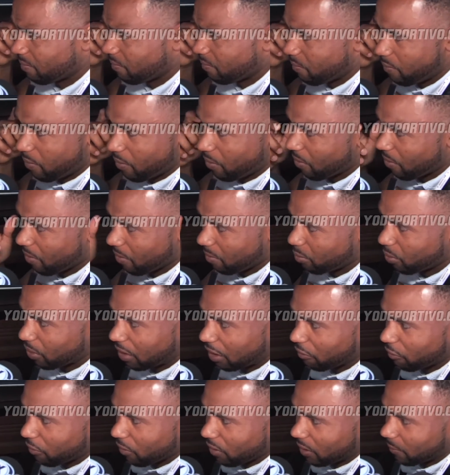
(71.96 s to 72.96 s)
por, por,
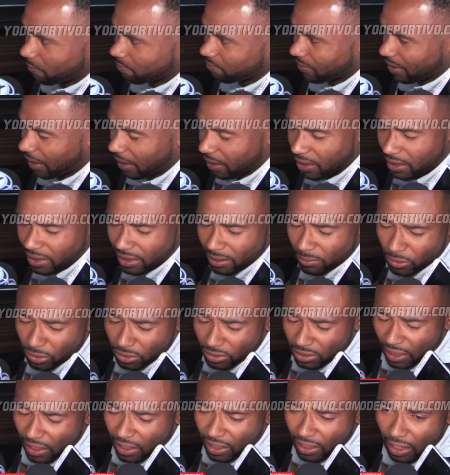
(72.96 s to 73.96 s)
afuera. Hay que
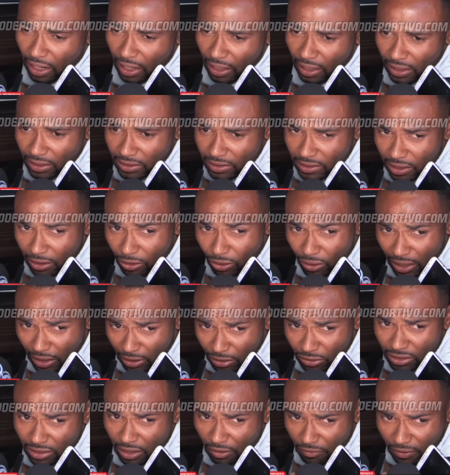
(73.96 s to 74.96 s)
demostrar en la cancha lo que
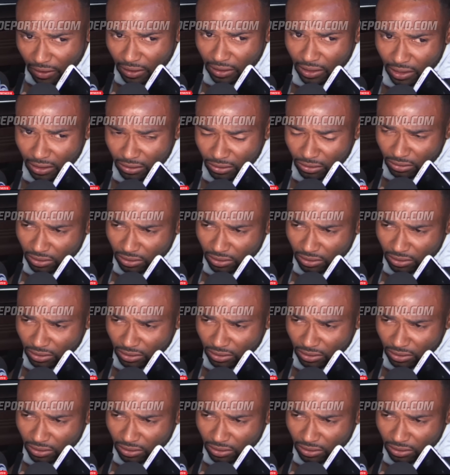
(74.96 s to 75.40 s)
nos está faltando.